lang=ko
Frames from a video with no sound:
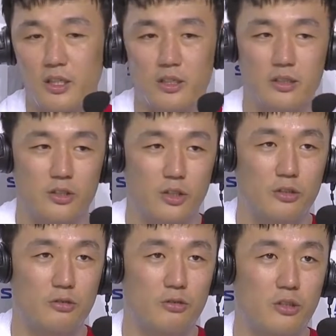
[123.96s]
네. 저희
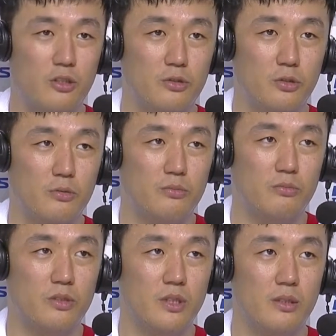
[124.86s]
선수들이
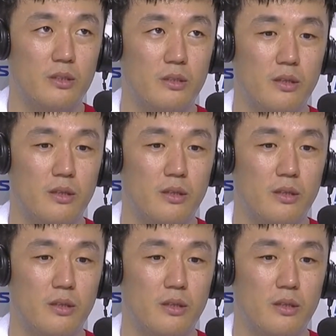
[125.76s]
좀 이제